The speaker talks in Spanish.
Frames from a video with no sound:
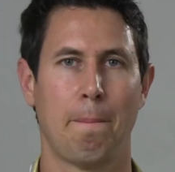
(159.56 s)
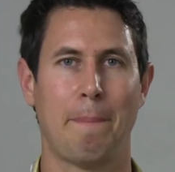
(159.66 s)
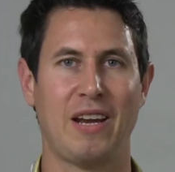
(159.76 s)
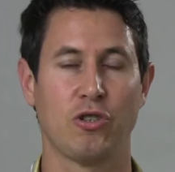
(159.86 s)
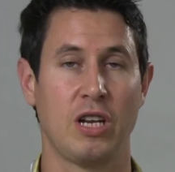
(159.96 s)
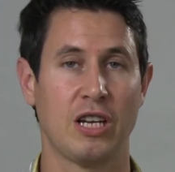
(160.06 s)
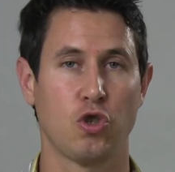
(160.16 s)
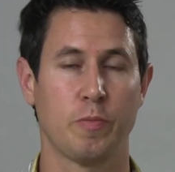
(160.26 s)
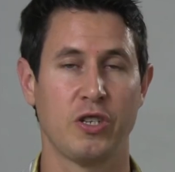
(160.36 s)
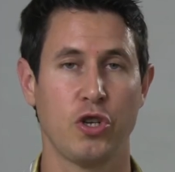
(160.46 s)
Pero si la
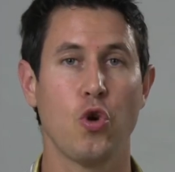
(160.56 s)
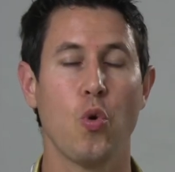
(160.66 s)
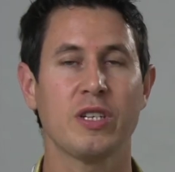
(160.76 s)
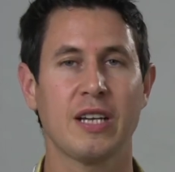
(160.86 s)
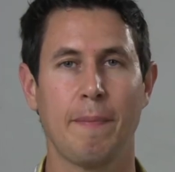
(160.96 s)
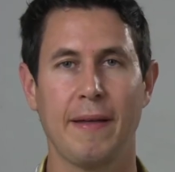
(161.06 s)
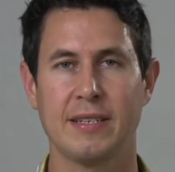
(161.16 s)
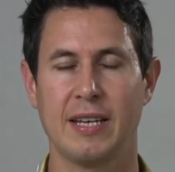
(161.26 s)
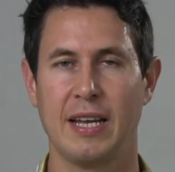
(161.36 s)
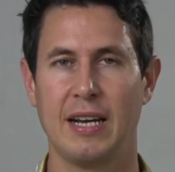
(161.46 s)
suspensión no es capaz
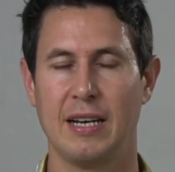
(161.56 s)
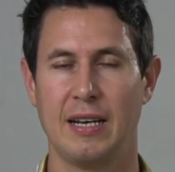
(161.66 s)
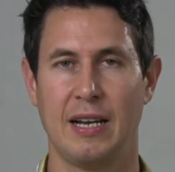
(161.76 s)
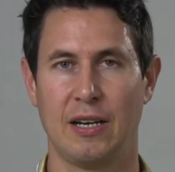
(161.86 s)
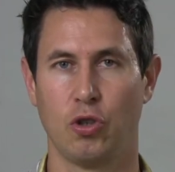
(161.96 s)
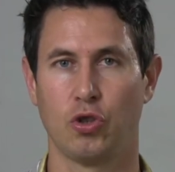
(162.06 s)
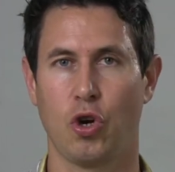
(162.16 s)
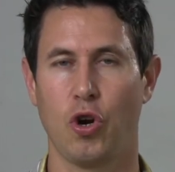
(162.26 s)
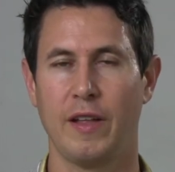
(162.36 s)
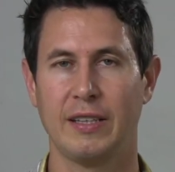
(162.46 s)
de seguir el
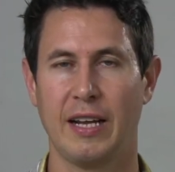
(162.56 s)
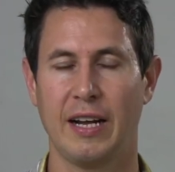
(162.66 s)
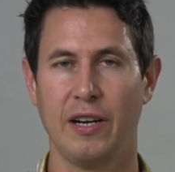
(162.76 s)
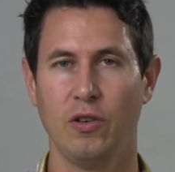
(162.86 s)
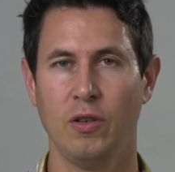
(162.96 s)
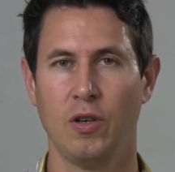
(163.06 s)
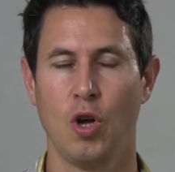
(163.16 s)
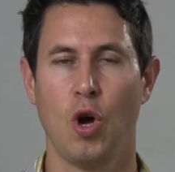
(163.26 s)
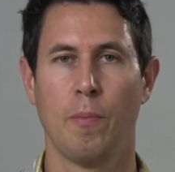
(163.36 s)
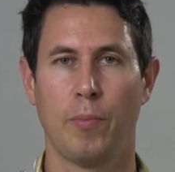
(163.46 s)
contorno del terreno,
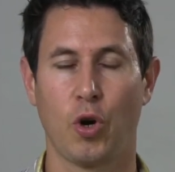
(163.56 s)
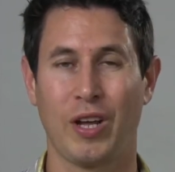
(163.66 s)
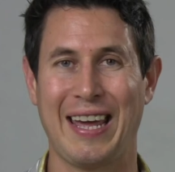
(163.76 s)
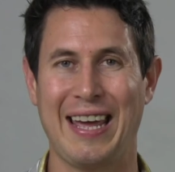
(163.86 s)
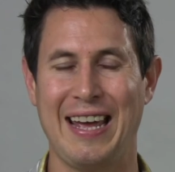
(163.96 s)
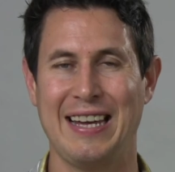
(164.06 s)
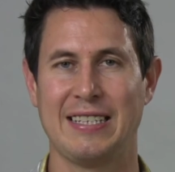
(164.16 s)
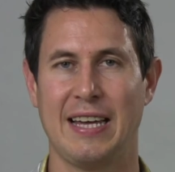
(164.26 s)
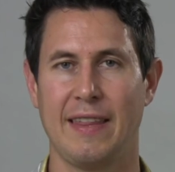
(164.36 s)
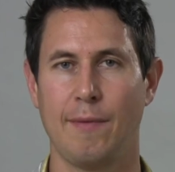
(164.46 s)
porque
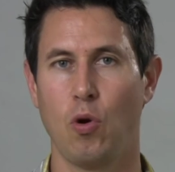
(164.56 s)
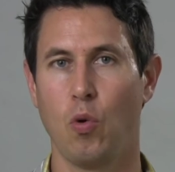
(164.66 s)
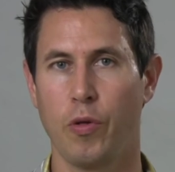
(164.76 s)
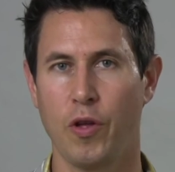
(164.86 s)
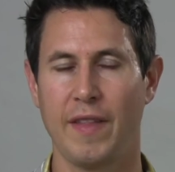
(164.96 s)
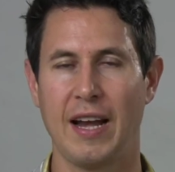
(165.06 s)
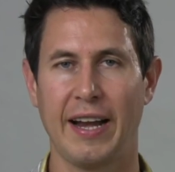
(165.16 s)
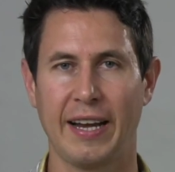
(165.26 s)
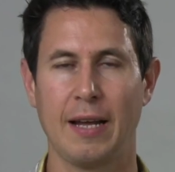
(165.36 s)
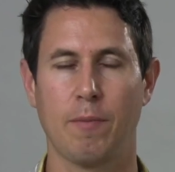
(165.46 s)
esa devolución de la
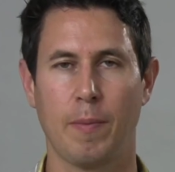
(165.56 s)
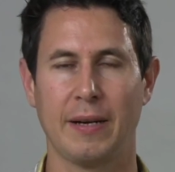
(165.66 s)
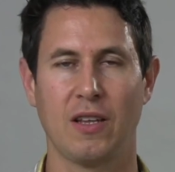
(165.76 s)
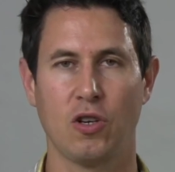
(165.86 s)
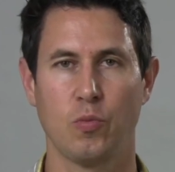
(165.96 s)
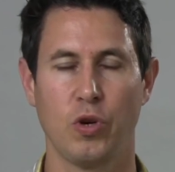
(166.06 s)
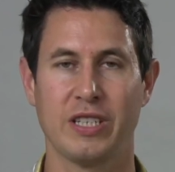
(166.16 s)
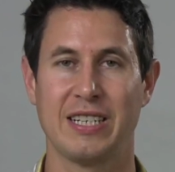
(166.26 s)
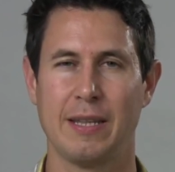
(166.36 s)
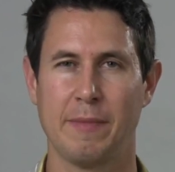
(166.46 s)
energía por parte de los
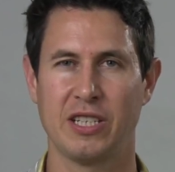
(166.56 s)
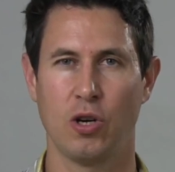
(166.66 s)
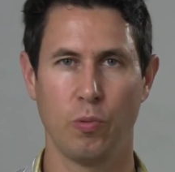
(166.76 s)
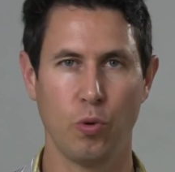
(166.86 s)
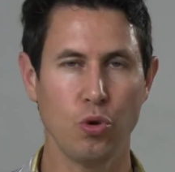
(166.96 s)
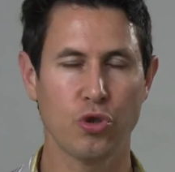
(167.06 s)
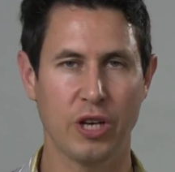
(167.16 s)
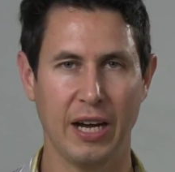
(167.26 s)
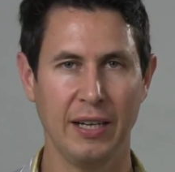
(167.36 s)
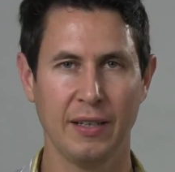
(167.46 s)
muelles es demasiado
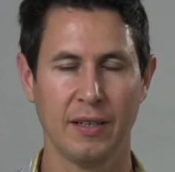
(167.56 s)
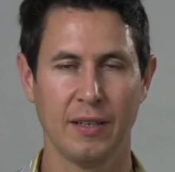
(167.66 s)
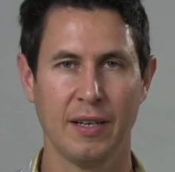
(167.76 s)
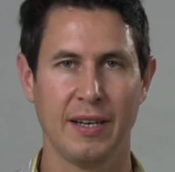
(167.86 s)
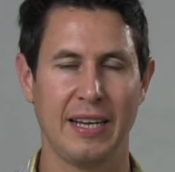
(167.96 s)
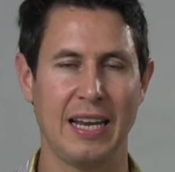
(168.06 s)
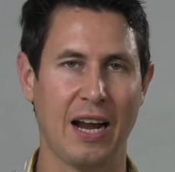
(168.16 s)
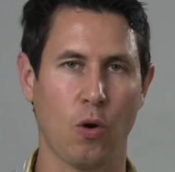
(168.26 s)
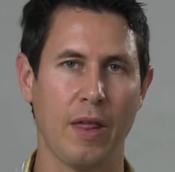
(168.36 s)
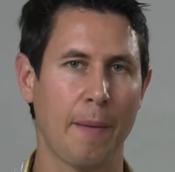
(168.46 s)
brusca y
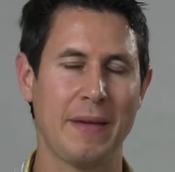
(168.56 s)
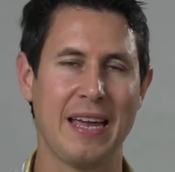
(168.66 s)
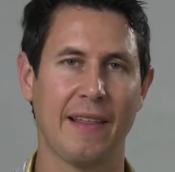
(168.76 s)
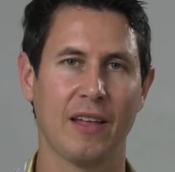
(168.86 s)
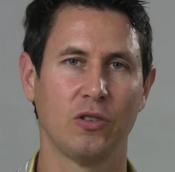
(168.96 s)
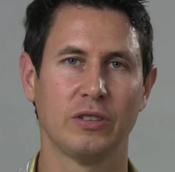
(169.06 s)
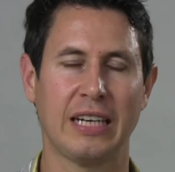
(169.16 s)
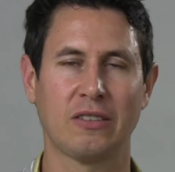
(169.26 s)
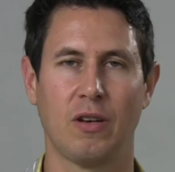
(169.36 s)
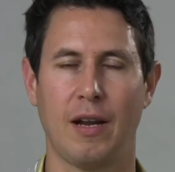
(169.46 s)
la rueda pierde
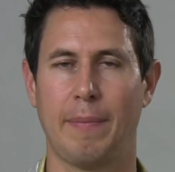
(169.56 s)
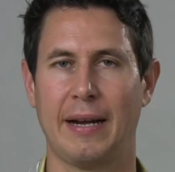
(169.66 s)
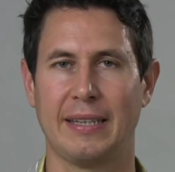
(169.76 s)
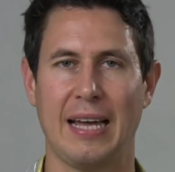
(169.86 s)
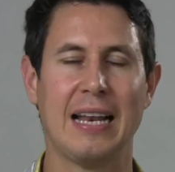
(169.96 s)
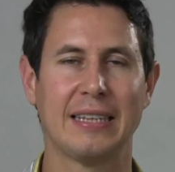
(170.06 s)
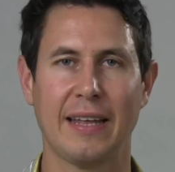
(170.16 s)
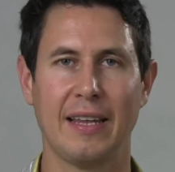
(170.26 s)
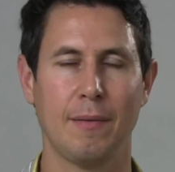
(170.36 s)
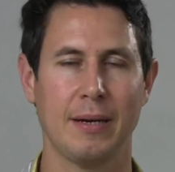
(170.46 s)
contacto en la parte
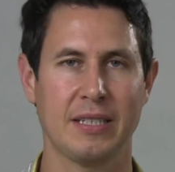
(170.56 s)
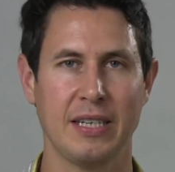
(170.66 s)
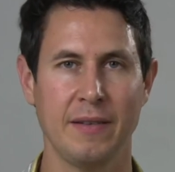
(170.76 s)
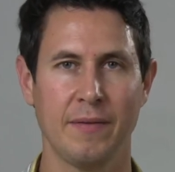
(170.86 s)
alta del bache,